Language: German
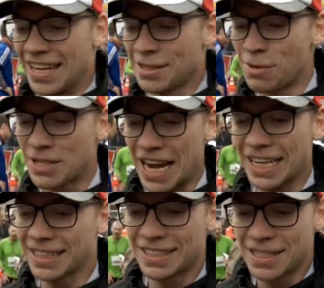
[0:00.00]
Also ich muss
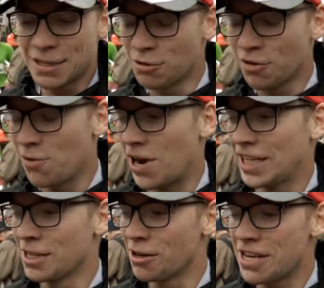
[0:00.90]
sagen, so ein Gefühl hatte
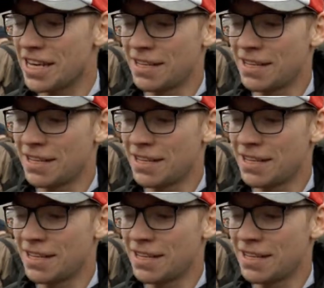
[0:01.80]
ich noch nie.